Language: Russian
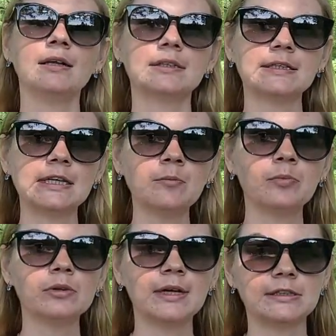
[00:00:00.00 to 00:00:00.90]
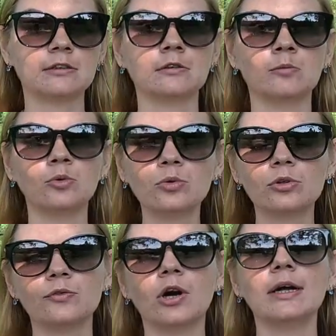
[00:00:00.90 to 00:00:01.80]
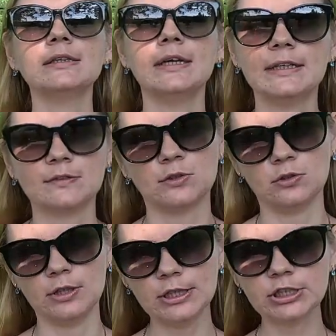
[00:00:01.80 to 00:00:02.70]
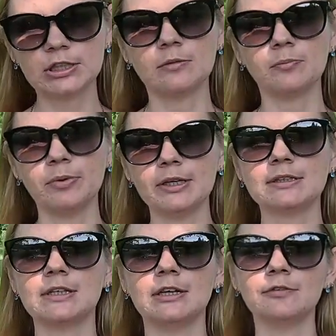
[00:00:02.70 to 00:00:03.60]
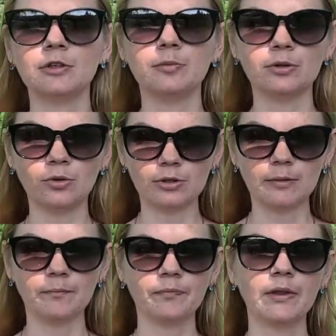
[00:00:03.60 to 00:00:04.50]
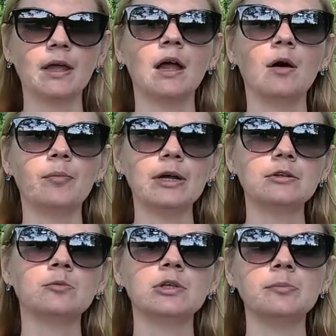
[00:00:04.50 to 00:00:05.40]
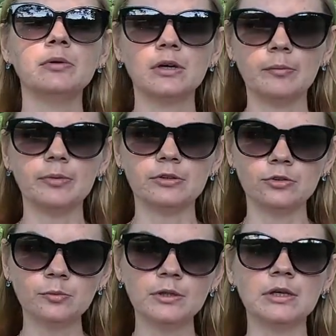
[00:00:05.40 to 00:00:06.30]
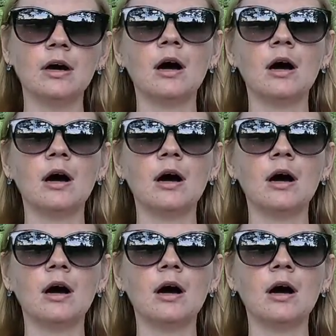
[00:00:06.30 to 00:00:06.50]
Затем по лазерному уровню отрезать все лишнее перед заливкой бетона. Поэтому и была придумана